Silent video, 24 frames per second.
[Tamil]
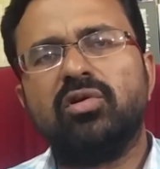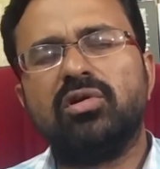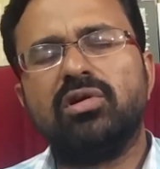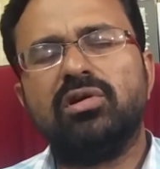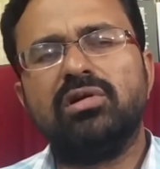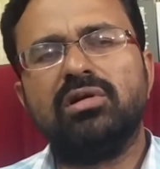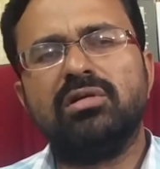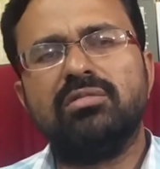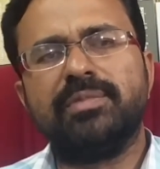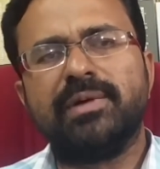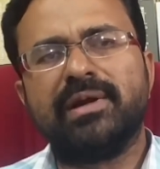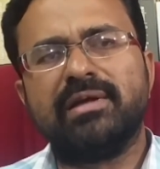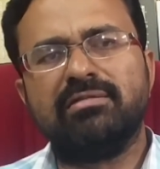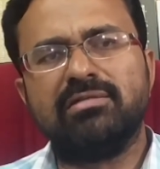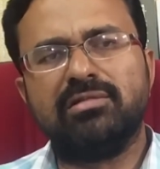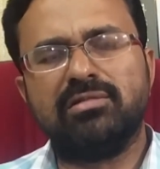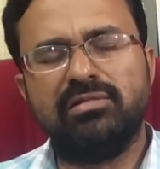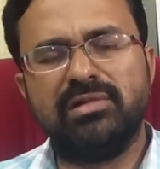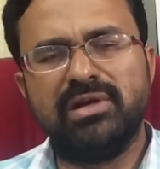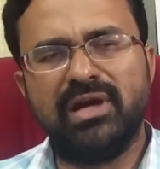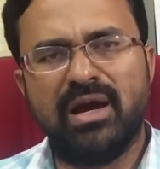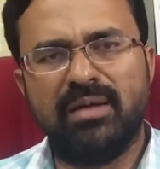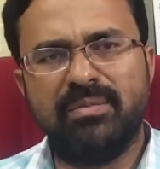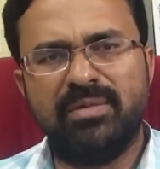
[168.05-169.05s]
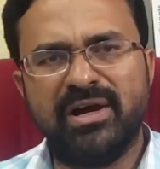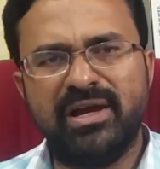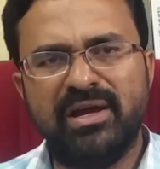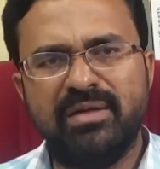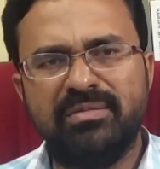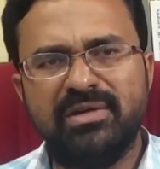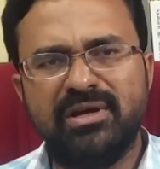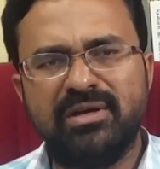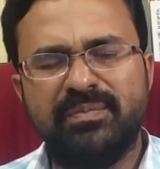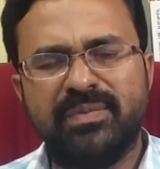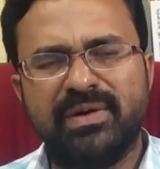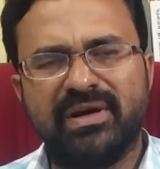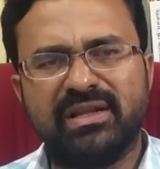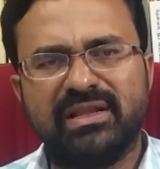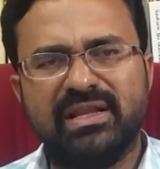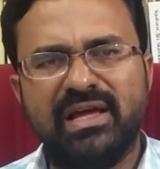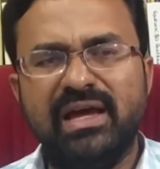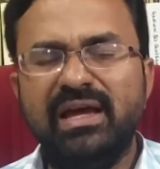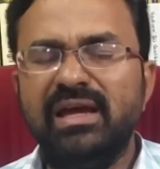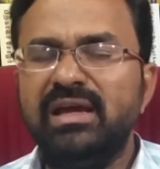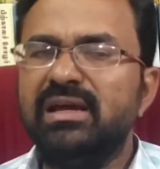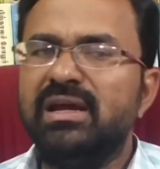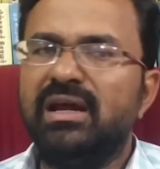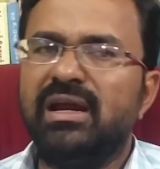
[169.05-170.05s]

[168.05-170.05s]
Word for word: கொரோனா பரவக்கூடிய அபாயம் ஏற்படுறத